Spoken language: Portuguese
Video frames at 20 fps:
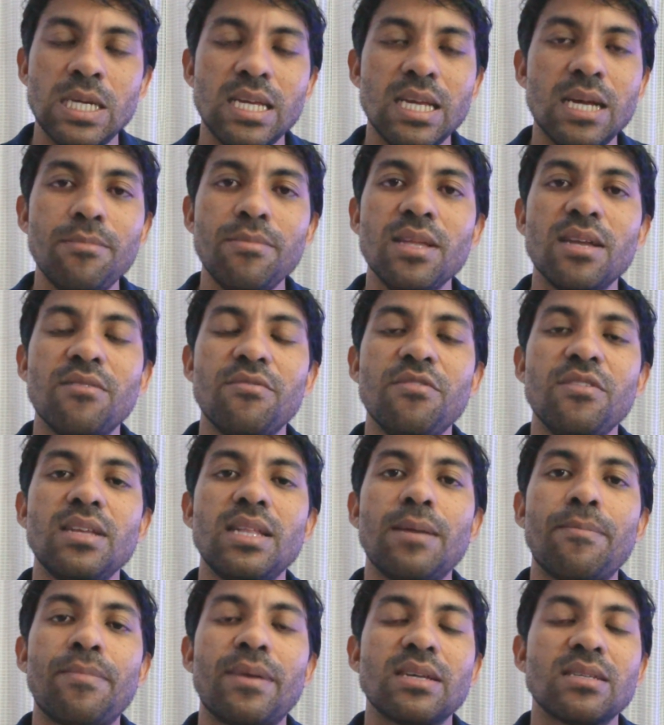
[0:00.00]
E a minha
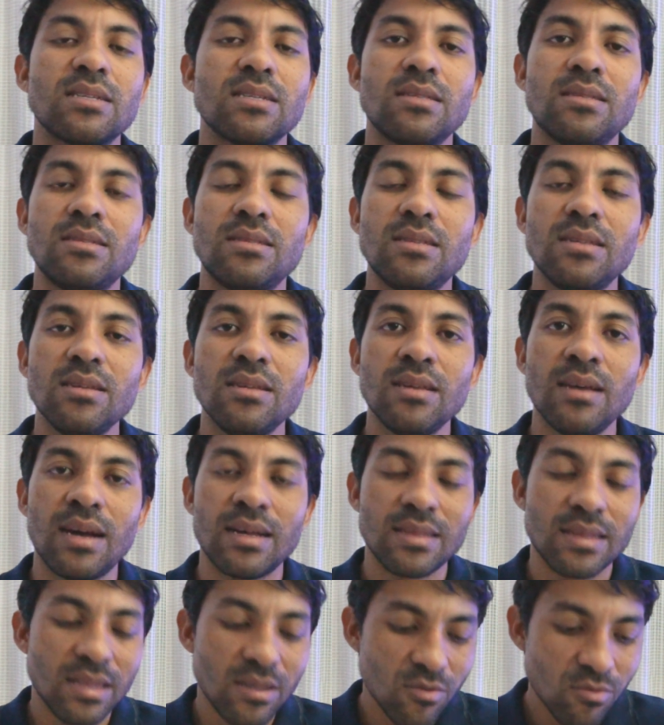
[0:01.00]
vida passa a, ser,
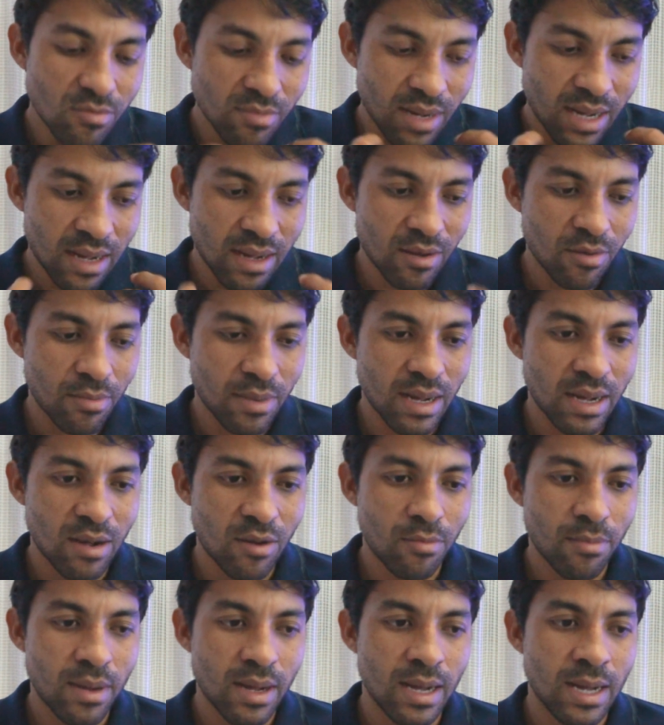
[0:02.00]
a ter uma, uma,
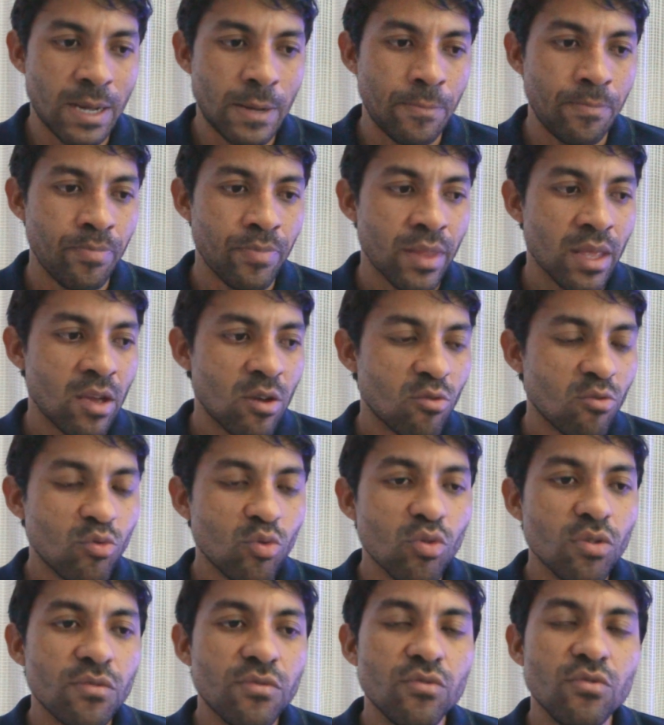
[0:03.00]
uma, um
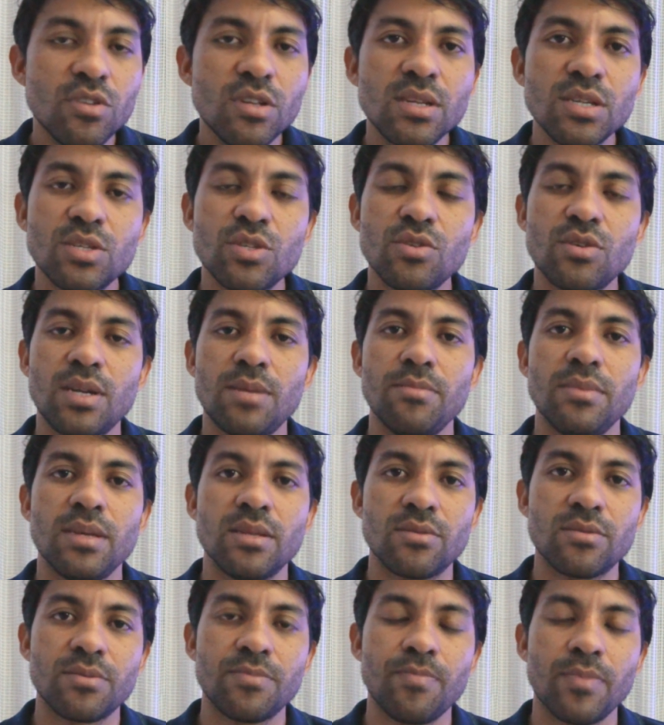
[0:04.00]
novo
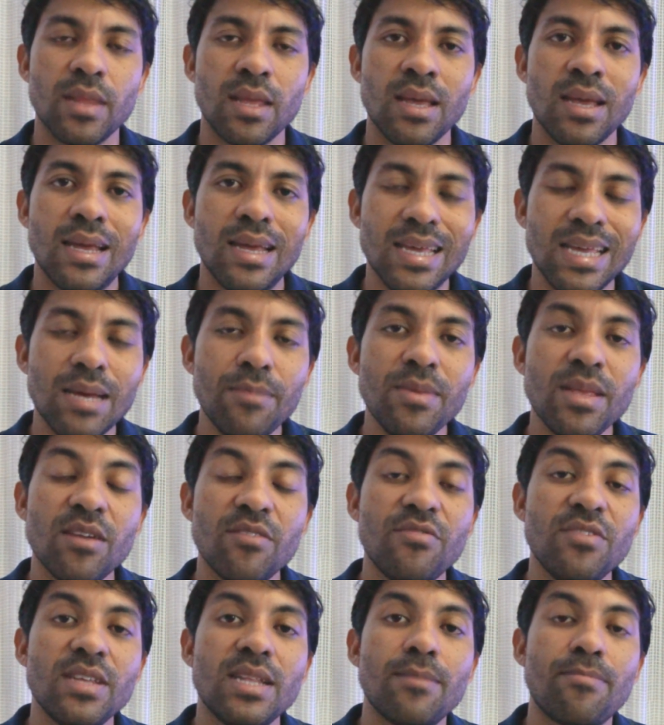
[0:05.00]
direcionamento. E a minha
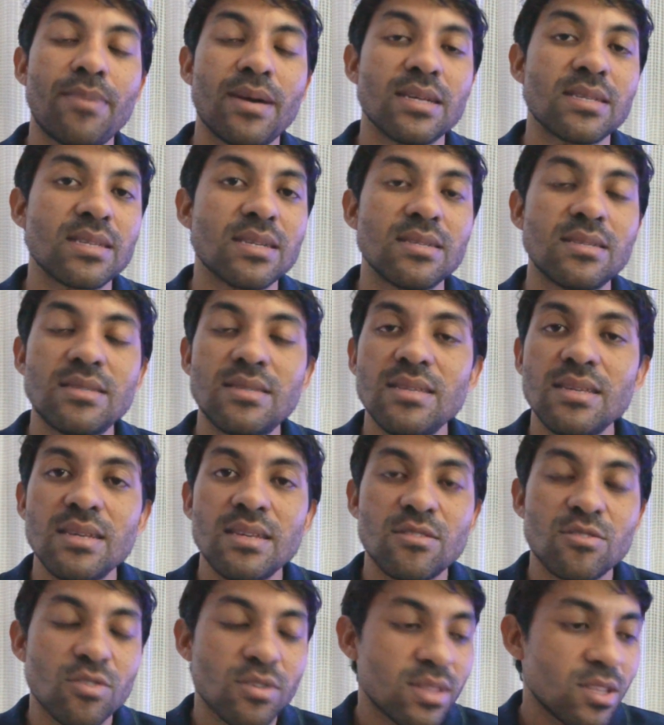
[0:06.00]
vida passa a
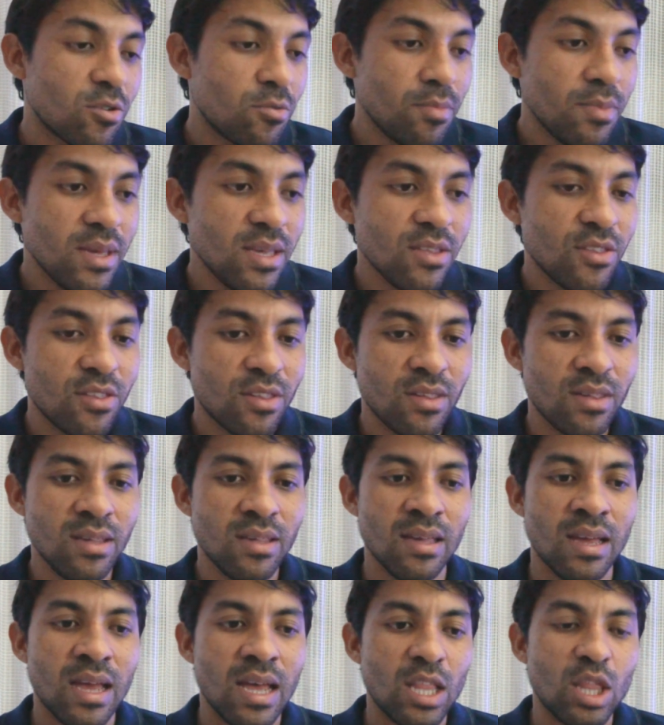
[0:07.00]
ser
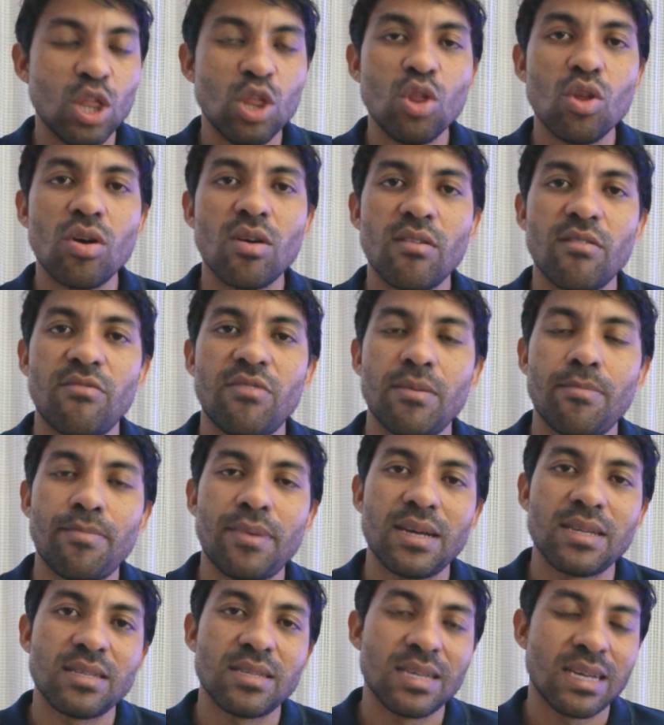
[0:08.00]
totalmente nova,
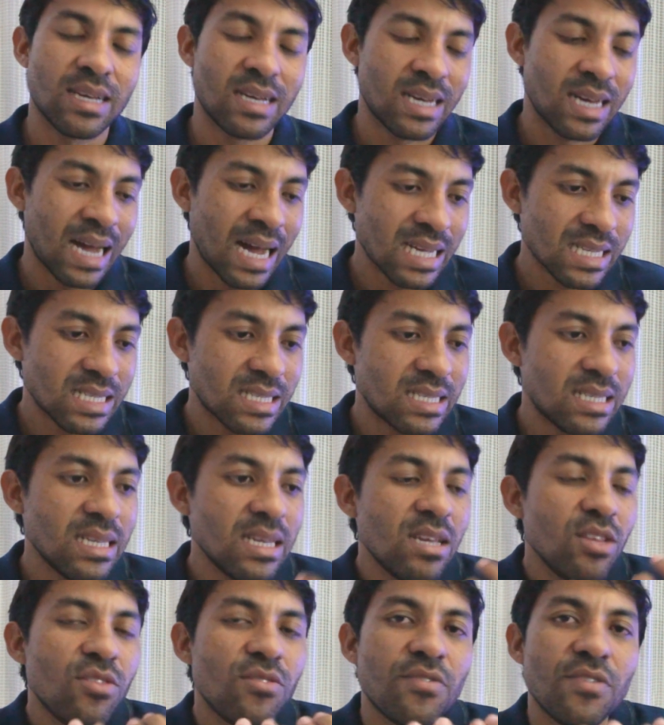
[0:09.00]
passa a, a
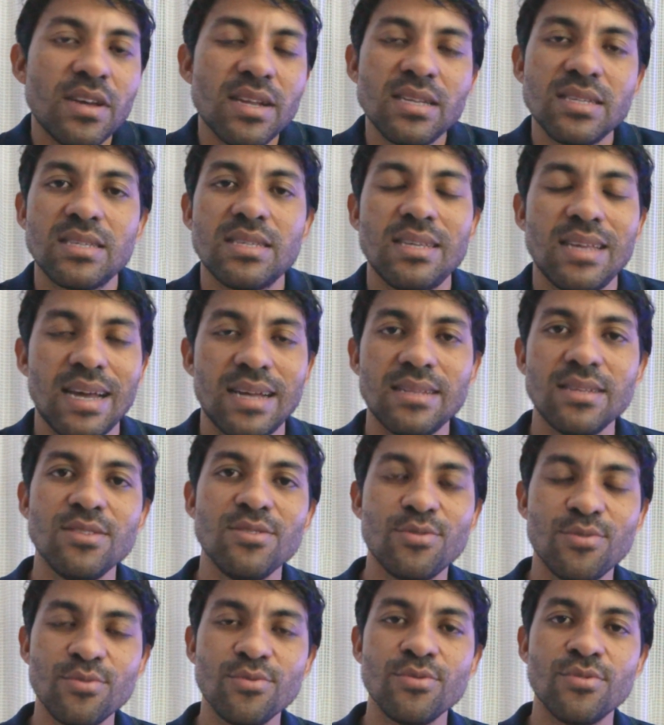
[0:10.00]
ser diferenciada
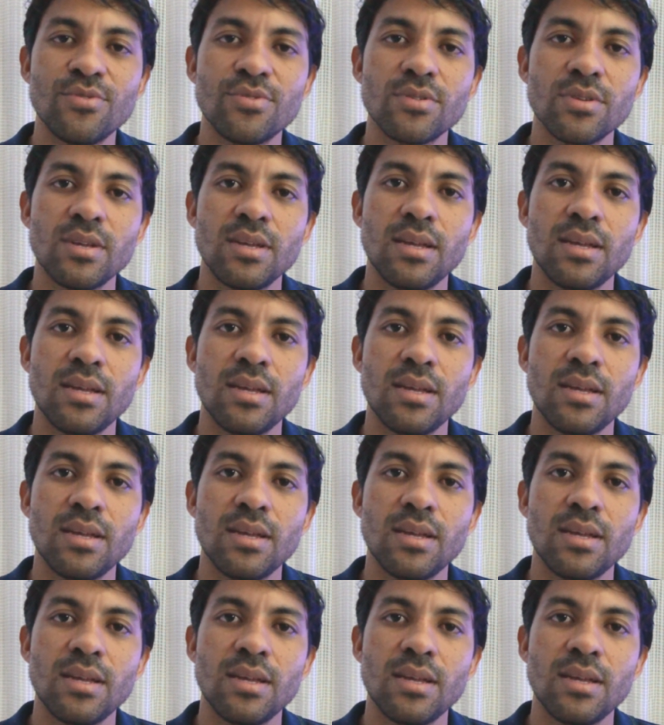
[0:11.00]
em tudo.